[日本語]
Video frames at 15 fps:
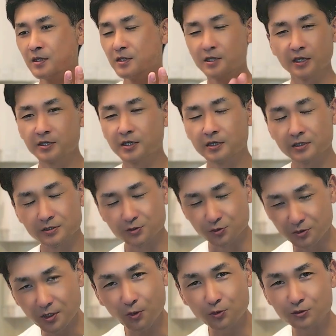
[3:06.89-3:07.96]
いやいやいやそ
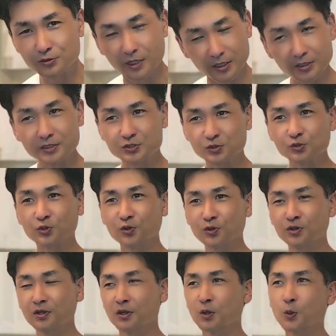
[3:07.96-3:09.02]
んなことないでしょと
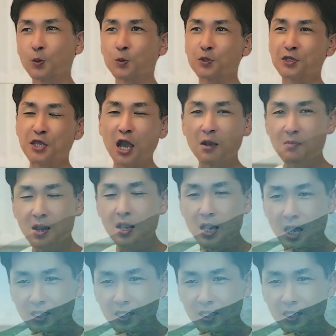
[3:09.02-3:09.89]
こう山が